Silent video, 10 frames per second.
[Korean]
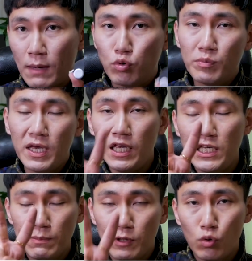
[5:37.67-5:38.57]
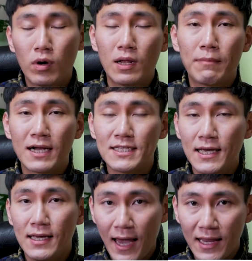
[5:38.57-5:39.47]
제품이 이십
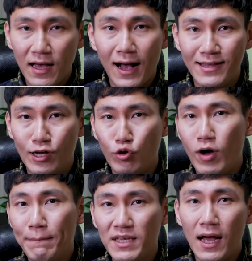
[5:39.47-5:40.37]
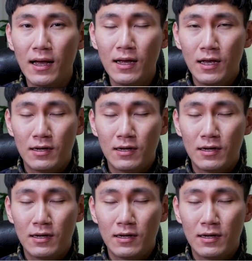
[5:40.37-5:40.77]
킬로그램까지 캐리가 가능하다고 합니다.